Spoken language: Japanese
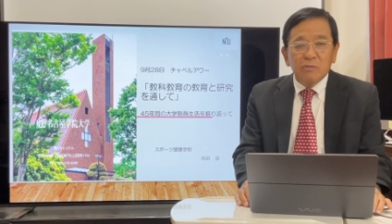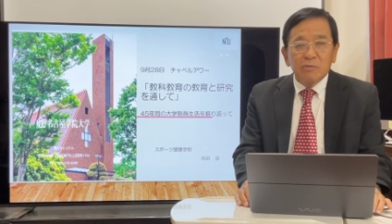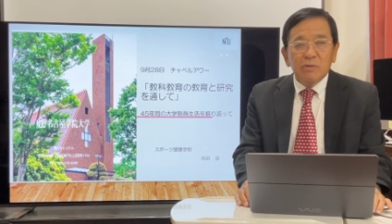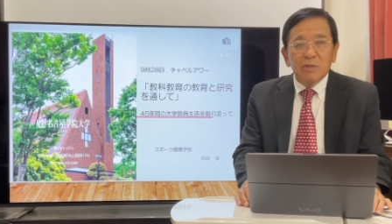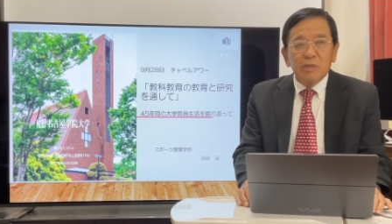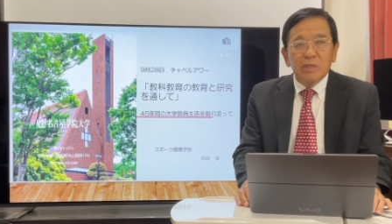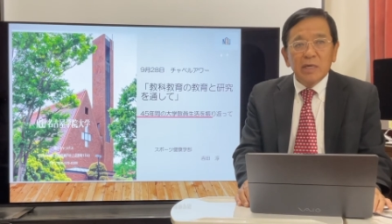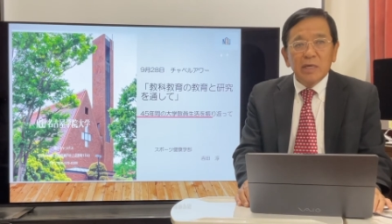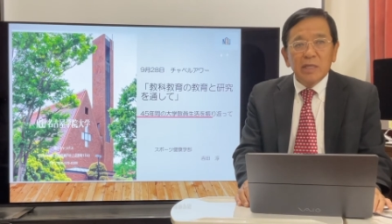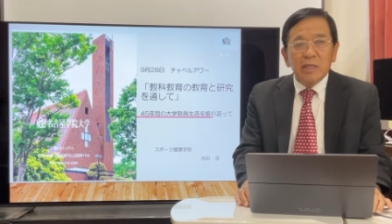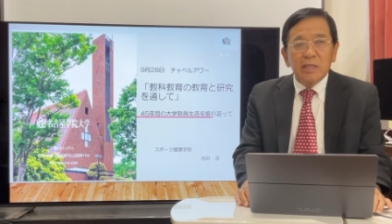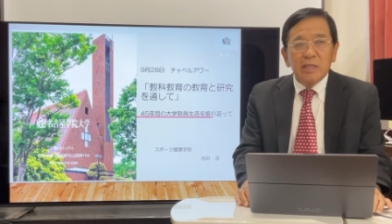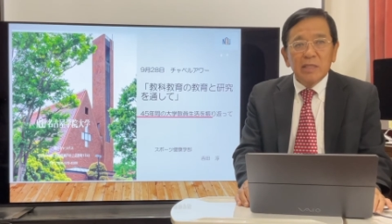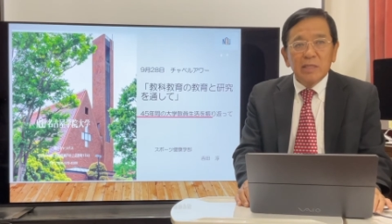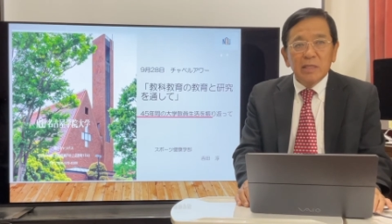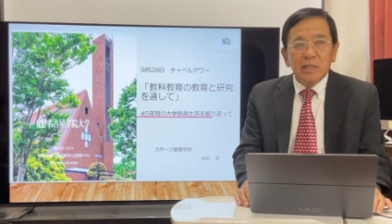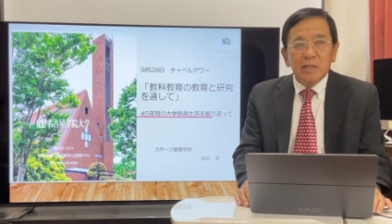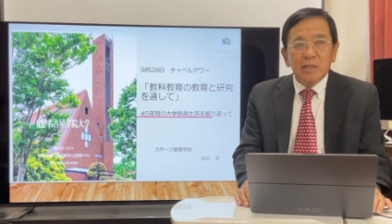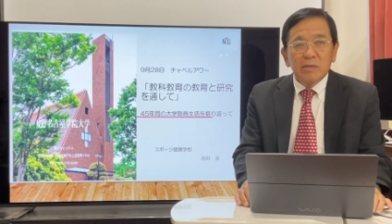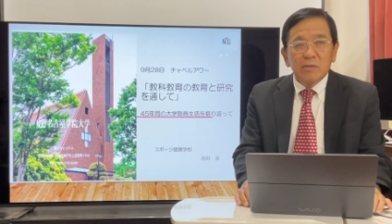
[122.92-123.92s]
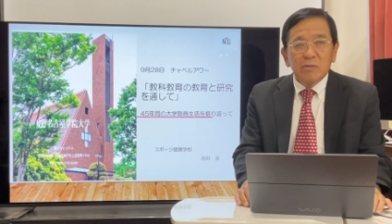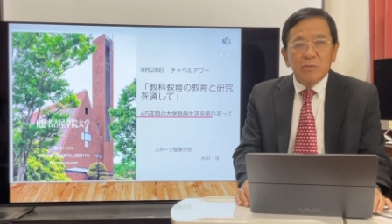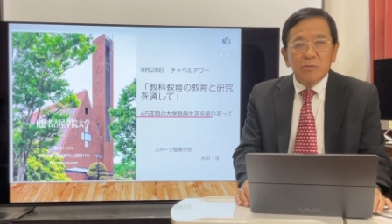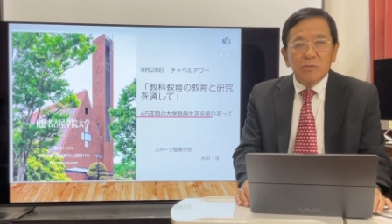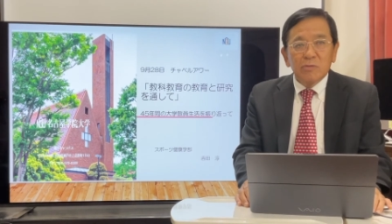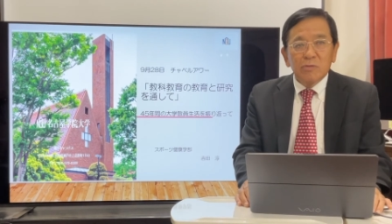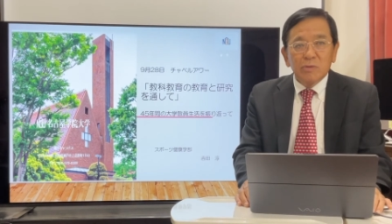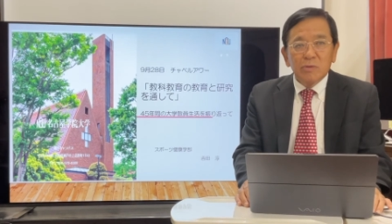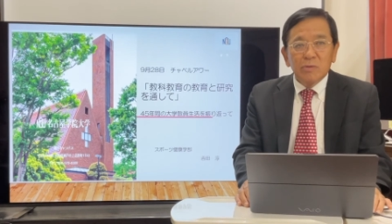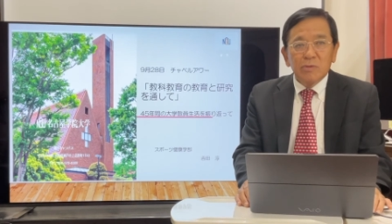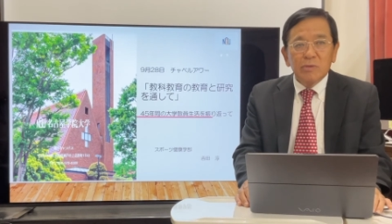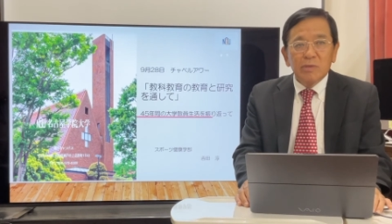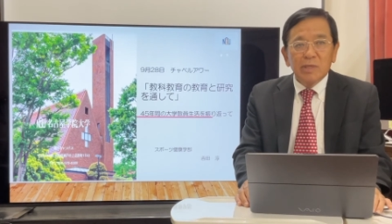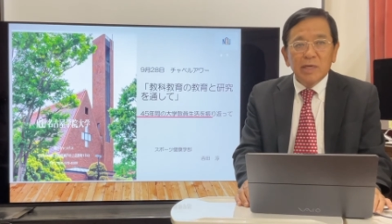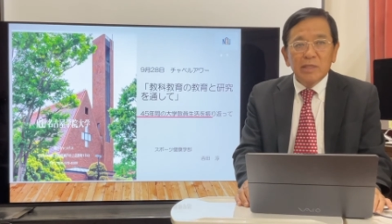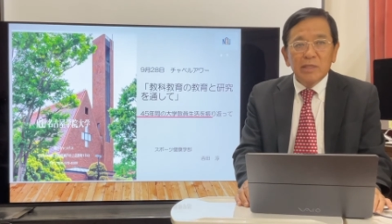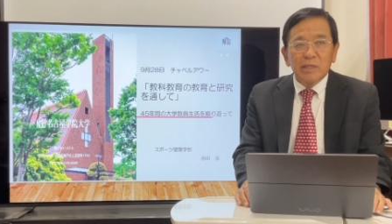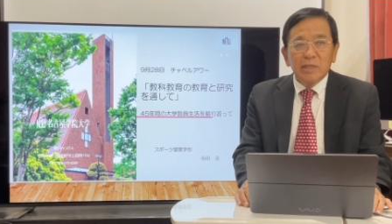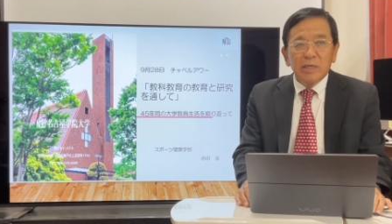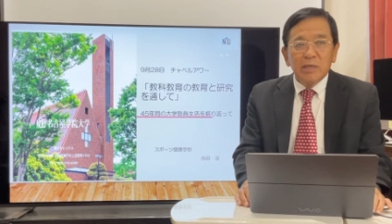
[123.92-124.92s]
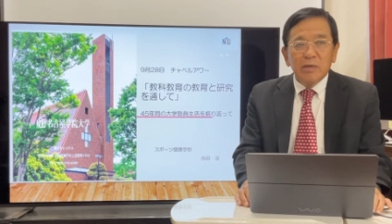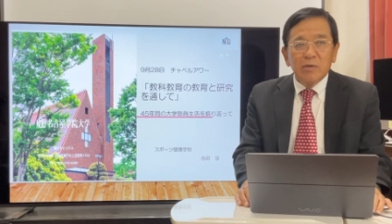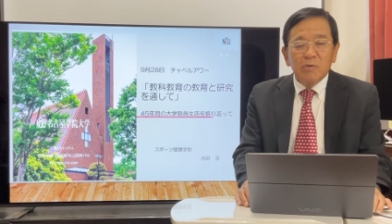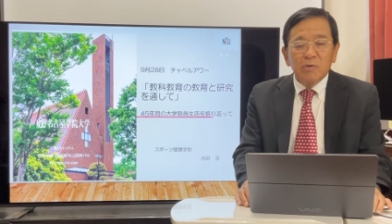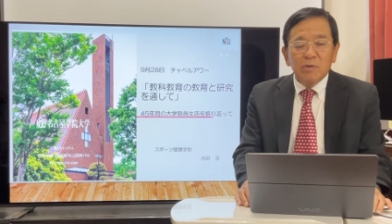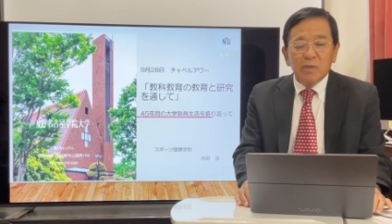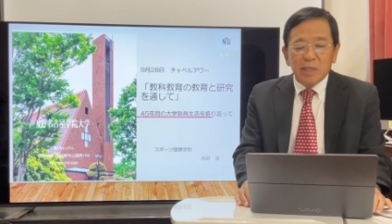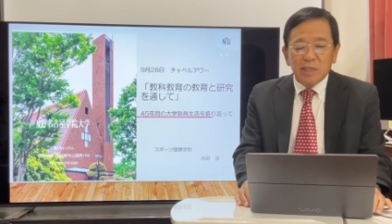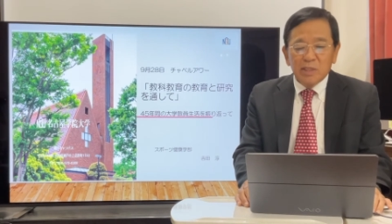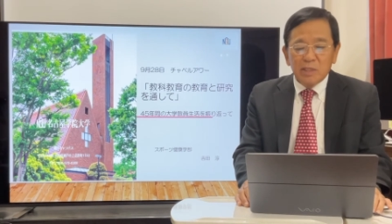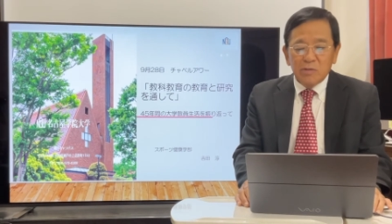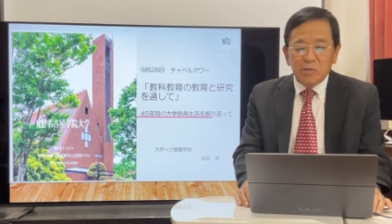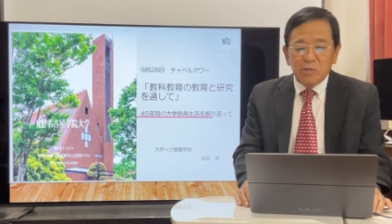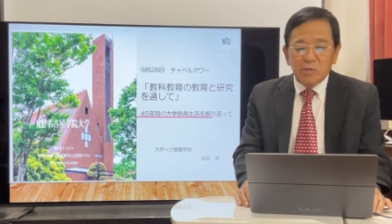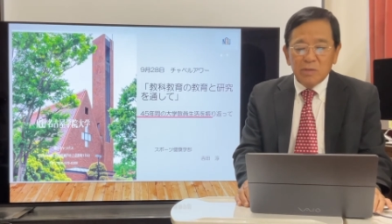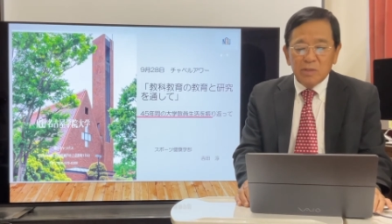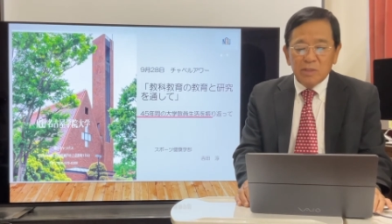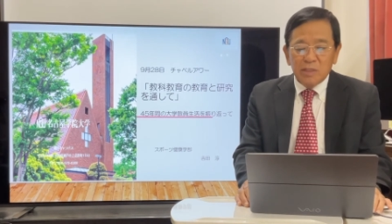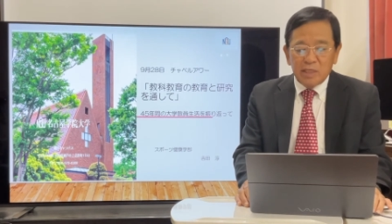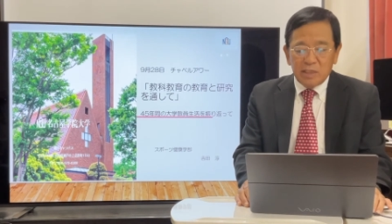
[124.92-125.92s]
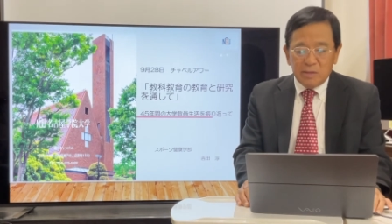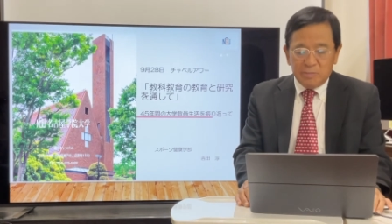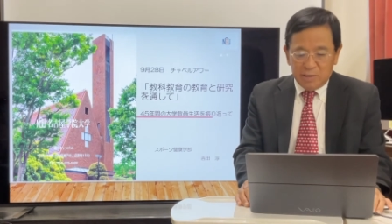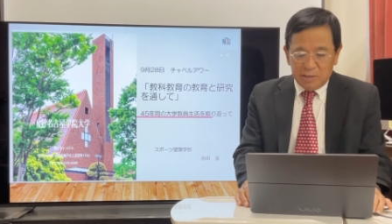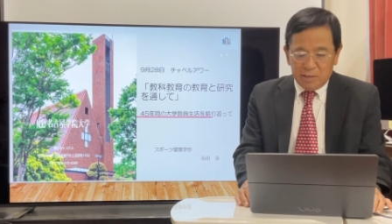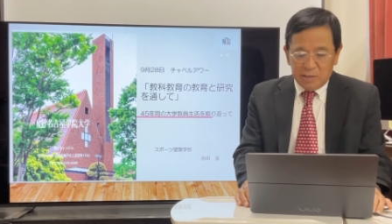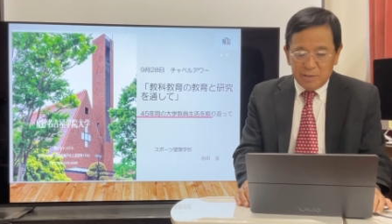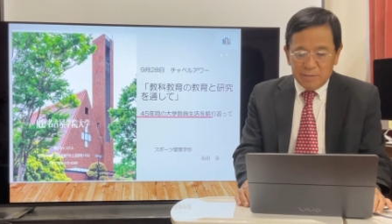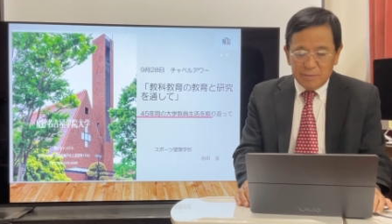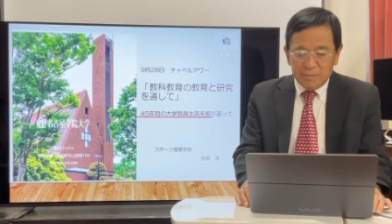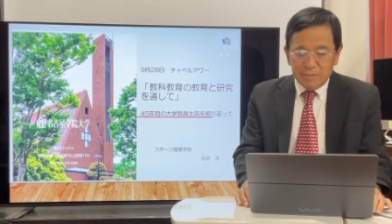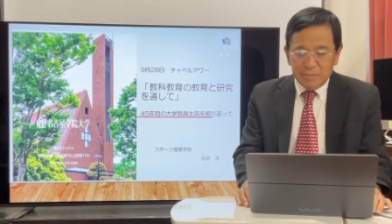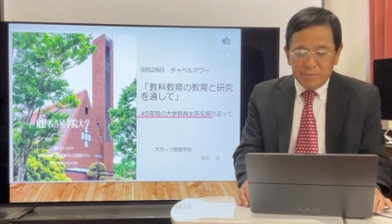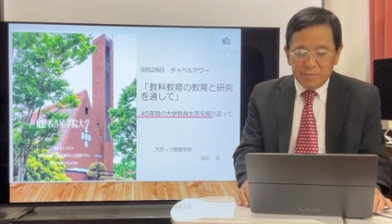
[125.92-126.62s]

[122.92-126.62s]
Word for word: 振り返ってという題でお話をいたします